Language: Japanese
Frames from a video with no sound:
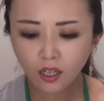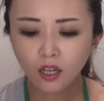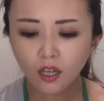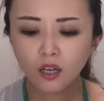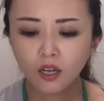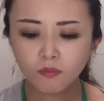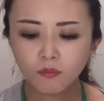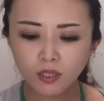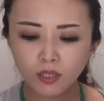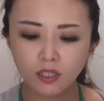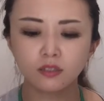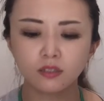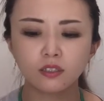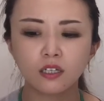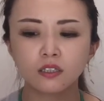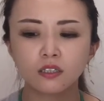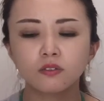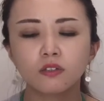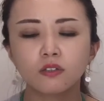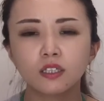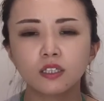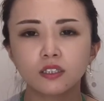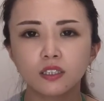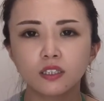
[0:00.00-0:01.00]
皆さん
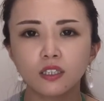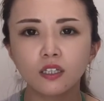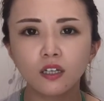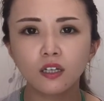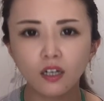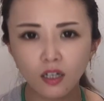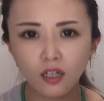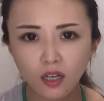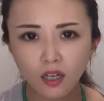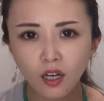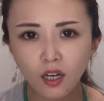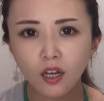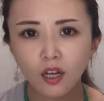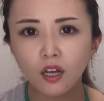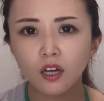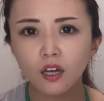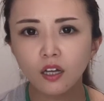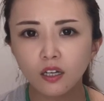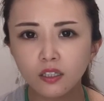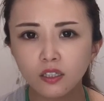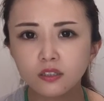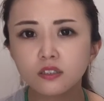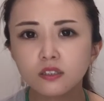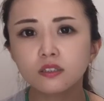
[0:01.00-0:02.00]
忙しいから
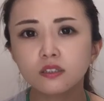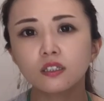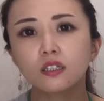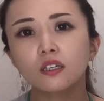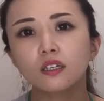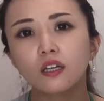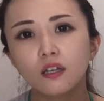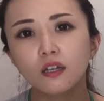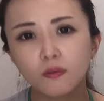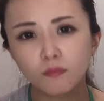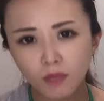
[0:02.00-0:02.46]
レッスンだけ、